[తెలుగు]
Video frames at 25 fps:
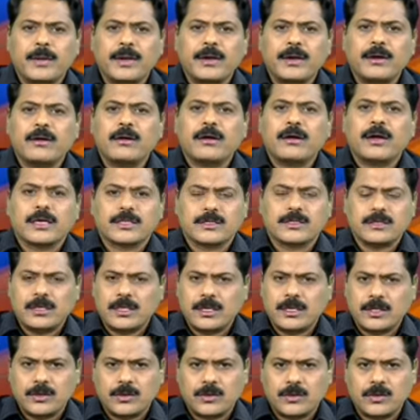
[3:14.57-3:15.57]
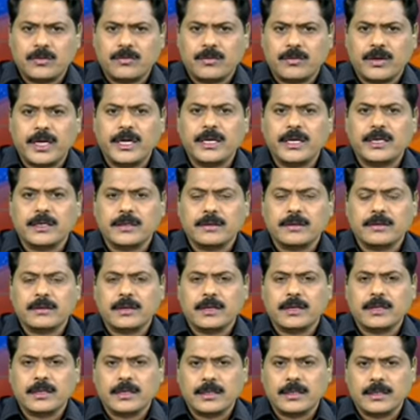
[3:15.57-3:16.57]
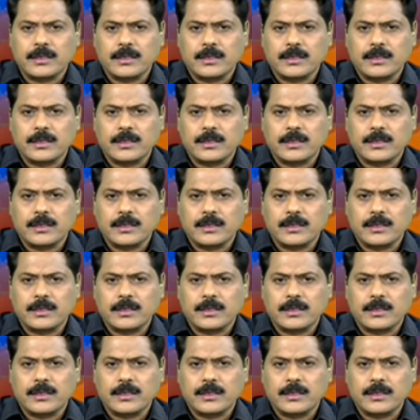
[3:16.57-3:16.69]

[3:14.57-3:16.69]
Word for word: పన్నెండు లక్షలు ఎంతో ఫ్లైట్ అది